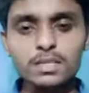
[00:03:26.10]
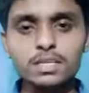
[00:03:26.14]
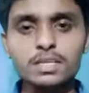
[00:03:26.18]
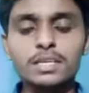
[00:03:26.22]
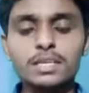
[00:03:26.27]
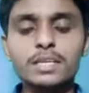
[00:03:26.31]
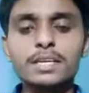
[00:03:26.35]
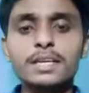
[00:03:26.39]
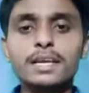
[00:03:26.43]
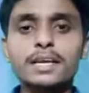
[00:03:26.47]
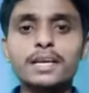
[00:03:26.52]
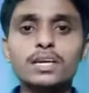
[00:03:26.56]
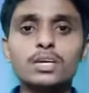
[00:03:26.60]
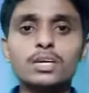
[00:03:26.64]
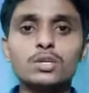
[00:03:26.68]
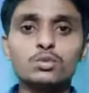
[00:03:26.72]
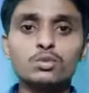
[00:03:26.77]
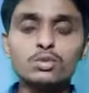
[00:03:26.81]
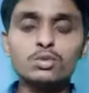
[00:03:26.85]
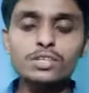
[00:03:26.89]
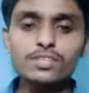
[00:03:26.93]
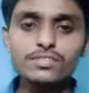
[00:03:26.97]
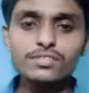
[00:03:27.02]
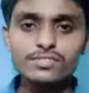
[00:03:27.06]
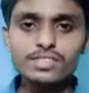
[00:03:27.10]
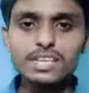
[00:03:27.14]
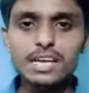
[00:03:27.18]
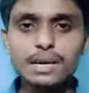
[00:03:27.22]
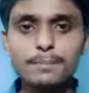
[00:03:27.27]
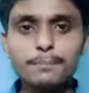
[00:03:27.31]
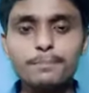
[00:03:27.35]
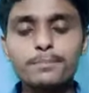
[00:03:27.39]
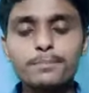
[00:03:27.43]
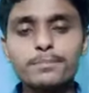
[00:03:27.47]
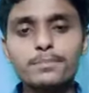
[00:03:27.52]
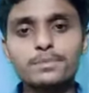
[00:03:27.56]
ठीक है तो इससे
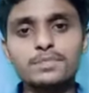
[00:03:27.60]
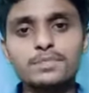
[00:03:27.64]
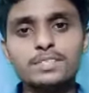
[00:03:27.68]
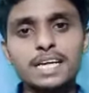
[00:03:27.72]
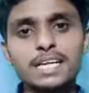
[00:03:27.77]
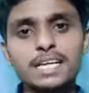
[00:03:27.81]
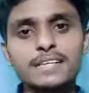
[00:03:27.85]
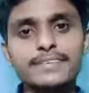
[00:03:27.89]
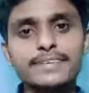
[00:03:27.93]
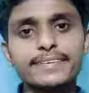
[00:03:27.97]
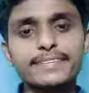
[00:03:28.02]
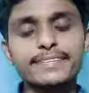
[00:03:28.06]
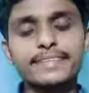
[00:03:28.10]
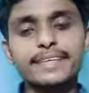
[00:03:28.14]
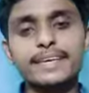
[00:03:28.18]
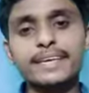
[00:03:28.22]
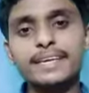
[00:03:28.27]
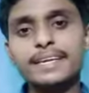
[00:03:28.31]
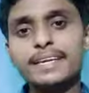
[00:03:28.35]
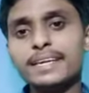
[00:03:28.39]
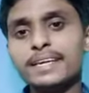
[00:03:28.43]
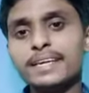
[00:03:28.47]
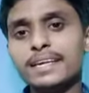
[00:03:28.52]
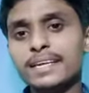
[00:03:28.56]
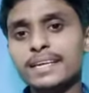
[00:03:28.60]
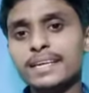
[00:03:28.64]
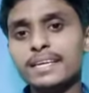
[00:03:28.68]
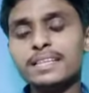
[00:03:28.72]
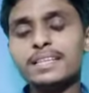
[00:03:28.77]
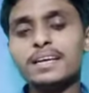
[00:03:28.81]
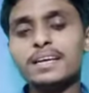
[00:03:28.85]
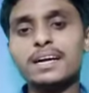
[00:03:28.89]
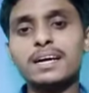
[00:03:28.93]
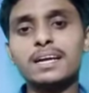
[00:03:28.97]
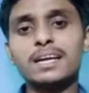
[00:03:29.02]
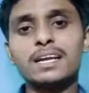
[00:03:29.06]
आप जान सकते हैं कि
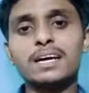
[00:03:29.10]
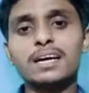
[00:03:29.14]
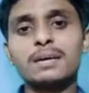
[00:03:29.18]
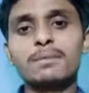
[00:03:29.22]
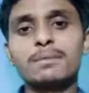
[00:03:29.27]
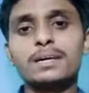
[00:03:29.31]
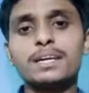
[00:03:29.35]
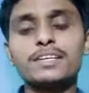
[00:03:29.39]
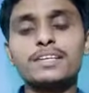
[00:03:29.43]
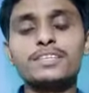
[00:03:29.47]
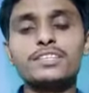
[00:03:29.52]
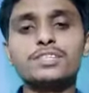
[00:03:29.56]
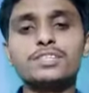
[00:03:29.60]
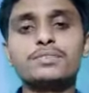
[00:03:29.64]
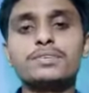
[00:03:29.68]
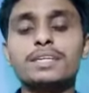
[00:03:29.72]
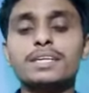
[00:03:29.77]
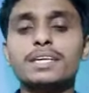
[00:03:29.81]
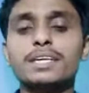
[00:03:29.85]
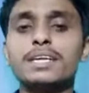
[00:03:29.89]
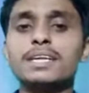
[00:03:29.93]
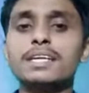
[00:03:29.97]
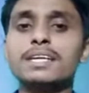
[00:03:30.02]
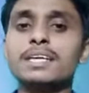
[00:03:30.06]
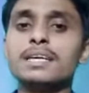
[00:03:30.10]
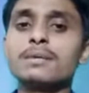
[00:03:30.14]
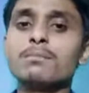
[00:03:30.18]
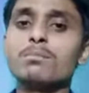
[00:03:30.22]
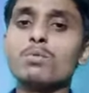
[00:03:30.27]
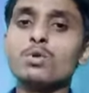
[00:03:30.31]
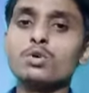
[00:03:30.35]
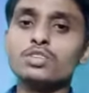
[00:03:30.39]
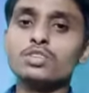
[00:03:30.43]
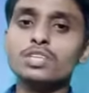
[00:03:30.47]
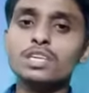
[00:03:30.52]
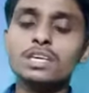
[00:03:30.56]
नींद आना हमारे जीवन के लिए
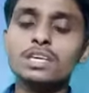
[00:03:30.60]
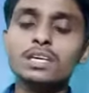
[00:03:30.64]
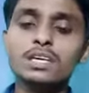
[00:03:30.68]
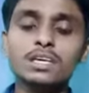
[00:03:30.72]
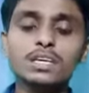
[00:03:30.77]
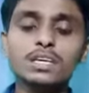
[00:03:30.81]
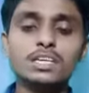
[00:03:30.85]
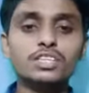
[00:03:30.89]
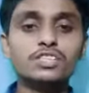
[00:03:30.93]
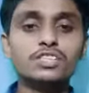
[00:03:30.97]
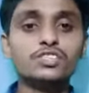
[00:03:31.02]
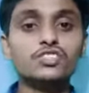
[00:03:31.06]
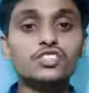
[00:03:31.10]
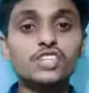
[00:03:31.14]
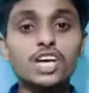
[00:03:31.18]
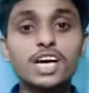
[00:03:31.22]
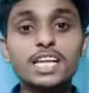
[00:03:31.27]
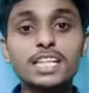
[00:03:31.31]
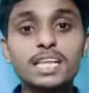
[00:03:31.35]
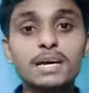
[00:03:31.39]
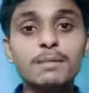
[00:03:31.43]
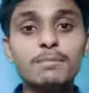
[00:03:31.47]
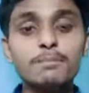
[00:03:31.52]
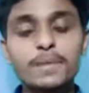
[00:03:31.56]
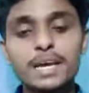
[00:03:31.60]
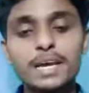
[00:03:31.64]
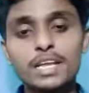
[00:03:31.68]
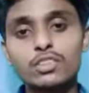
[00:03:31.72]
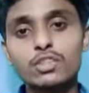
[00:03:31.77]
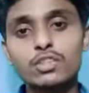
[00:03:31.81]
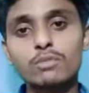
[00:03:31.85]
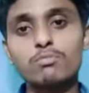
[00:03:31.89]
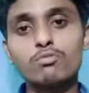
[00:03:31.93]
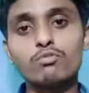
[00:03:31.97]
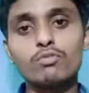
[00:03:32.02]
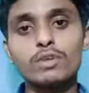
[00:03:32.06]
बहुत ही ज़्यादा
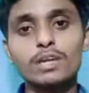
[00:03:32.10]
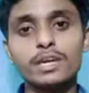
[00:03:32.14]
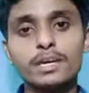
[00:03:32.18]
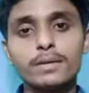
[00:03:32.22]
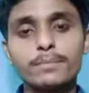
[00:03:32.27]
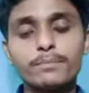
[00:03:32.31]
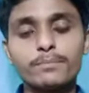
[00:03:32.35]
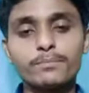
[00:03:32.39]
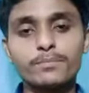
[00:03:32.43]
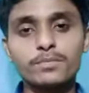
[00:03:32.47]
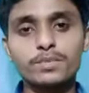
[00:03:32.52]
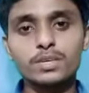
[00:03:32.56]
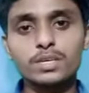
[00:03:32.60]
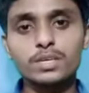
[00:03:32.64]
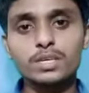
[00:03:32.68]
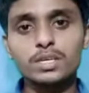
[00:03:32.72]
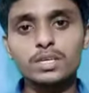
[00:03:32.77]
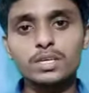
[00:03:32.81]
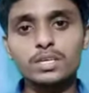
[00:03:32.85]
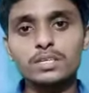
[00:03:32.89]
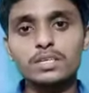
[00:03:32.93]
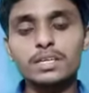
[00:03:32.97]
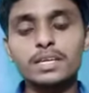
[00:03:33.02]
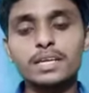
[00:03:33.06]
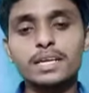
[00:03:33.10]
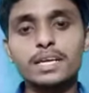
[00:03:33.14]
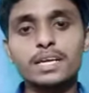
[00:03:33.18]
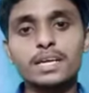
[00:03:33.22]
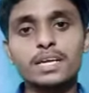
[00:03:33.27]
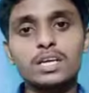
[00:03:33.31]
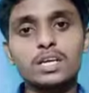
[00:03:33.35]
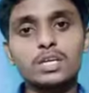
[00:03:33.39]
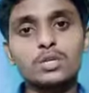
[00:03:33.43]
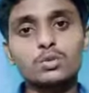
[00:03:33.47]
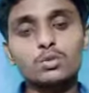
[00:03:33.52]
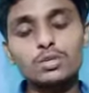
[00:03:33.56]
महत्वपूर्ण है ठीक है
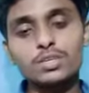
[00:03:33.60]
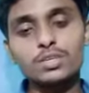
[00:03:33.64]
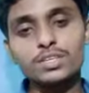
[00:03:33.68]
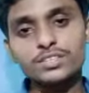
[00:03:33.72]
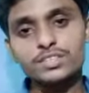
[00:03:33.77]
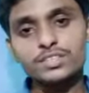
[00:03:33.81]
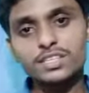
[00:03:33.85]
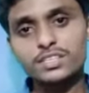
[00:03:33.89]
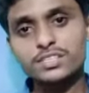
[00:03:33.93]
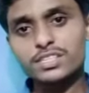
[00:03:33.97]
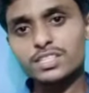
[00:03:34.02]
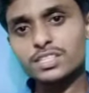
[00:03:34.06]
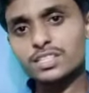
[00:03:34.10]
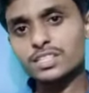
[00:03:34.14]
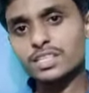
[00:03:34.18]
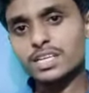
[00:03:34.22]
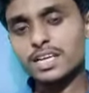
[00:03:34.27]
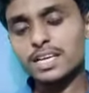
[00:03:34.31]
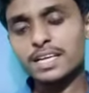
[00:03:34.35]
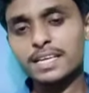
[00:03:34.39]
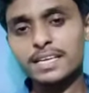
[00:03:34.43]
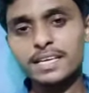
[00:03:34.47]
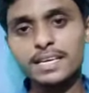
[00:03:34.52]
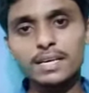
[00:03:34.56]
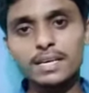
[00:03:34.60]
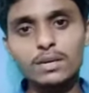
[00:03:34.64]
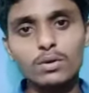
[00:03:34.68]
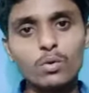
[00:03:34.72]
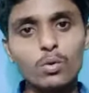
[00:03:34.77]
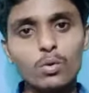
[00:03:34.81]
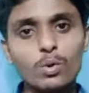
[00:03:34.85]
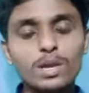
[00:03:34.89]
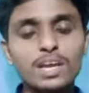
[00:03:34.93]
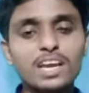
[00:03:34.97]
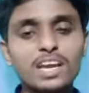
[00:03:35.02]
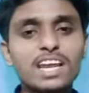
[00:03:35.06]
तो इसी चीज़ के लिए
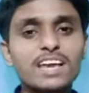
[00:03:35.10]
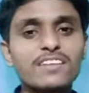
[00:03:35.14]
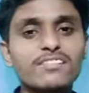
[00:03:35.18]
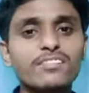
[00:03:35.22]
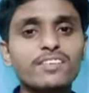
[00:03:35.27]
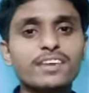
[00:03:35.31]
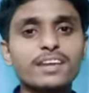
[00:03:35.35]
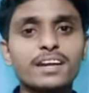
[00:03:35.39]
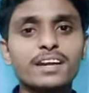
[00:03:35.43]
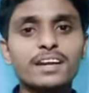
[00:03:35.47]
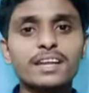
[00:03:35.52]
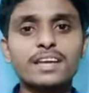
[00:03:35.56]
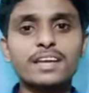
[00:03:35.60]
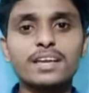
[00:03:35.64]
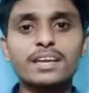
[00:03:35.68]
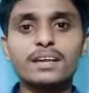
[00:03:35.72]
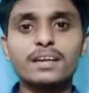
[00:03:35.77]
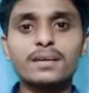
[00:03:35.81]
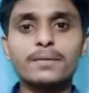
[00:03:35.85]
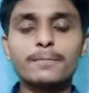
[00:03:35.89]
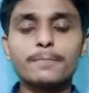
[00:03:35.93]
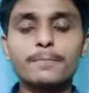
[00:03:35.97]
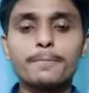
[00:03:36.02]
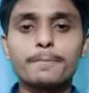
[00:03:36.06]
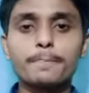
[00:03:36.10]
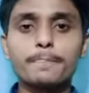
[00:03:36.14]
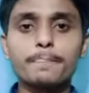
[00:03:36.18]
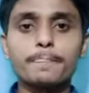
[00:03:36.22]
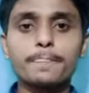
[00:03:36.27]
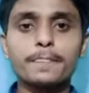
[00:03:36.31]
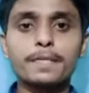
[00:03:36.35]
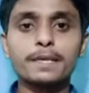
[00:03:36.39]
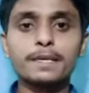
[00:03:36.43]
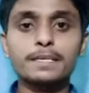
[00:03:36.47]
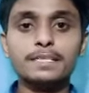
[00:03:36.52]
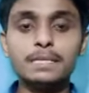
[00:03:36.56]
ओके लाइक केयर ने
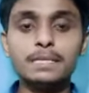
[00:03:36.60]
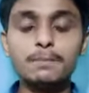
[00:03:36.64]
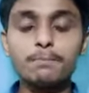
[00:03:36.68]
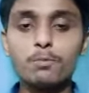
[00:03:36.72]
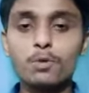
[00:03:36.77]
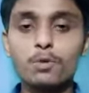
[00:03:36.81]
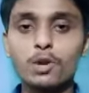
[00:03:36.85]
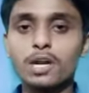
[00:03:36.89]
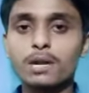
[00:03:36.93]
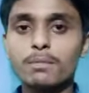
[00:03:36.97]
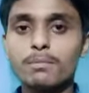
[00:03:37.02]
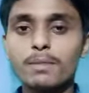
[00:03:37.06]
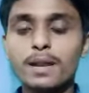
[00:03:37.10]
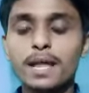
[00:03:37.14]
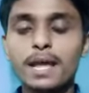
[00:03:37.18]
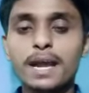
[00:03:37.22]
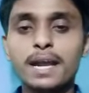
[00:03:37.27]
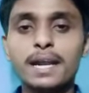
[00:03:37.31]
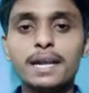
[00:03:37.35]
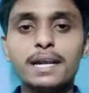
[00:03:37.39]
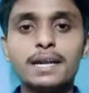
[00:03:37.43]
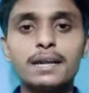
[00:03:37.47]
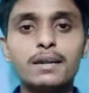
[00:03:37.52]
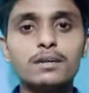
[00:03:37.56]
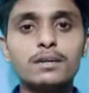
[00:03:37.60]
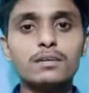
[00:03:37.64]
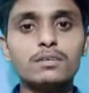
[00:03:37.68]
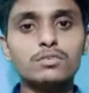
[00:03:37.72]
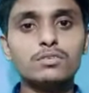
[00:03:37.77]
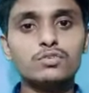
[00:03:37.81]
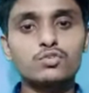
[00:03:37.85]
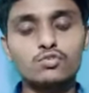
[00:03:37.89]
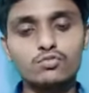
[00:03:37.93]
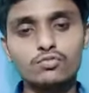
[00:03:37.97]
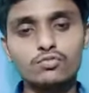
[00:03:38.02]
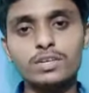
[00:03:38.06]
ये प्रोडक्ट बनाया
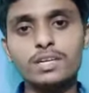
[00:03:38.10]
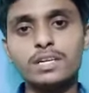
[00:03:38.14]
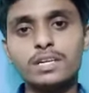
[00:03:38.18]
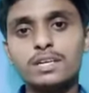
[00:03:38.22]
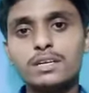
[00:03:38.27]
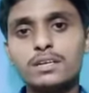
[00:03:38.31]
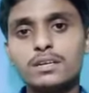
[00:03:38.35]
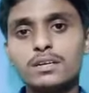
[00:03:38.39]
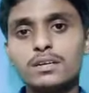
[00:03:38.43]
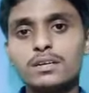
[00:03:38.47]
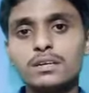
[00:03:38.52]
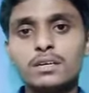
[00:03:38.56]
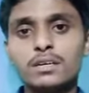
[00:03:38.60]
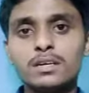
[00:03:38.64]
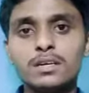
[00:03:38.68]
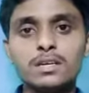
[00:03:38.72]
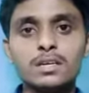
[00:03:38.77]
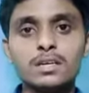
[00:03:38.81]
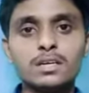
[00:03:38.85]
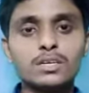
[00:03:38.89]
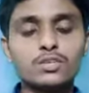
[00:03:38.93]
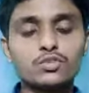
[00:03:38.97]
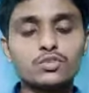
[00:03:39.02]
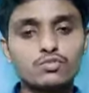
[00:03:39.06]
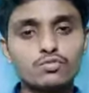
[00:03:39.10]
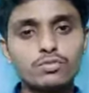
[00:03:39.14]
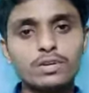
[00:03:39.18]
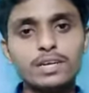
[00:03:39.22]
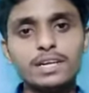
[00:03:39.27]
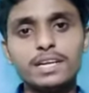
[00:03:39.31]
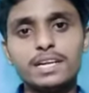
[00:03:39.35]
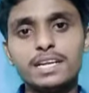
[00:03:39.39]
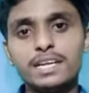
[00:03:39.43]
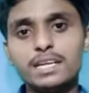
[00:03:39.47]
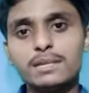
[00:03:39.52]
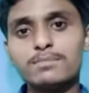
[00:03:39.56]
स्वीट
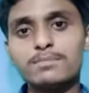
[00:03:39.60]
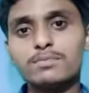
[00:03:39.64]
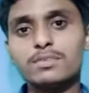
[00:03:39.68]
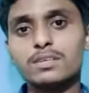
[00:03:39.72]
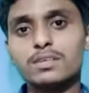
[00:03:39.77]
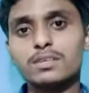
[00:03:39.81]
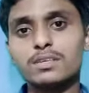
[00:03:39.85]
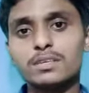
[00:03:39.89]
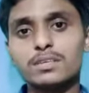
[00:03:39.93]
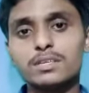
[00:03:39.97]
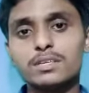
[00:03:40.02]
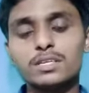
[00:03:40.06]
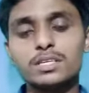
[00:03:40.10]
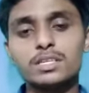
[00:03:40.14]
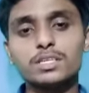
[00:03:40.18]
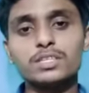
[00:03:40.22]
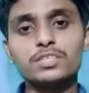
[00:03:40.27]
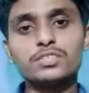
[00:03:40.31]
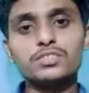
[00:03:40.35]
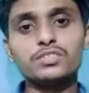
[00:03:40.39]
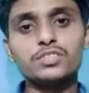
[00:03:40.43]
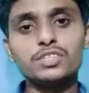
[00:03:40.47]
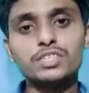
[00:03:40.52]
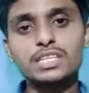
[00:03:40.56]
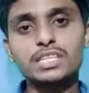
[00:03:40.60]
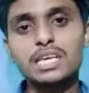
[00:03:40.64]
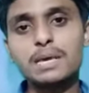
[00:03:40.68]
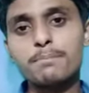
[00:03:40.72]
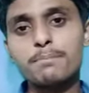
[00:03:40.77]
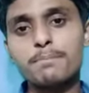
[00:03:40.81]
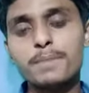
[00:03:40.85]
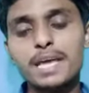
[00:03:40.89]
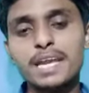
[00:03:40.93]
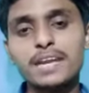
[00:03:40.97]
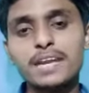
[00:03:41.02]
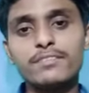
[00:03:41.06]
स्वीट ड्रीम्स जिसके
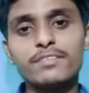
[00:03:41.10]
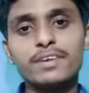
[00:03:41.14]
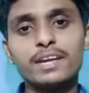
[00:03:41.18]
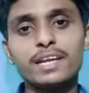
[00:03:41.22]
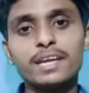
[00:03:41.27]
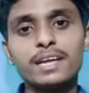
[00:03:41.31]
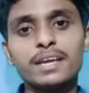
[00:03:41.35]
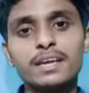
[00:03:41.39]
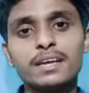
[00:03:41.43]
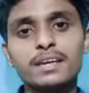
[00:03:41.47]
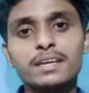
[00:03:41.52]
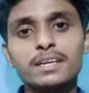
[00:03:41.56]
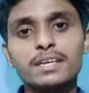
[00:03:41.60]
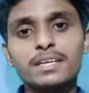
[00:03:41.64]
बेनिफिट है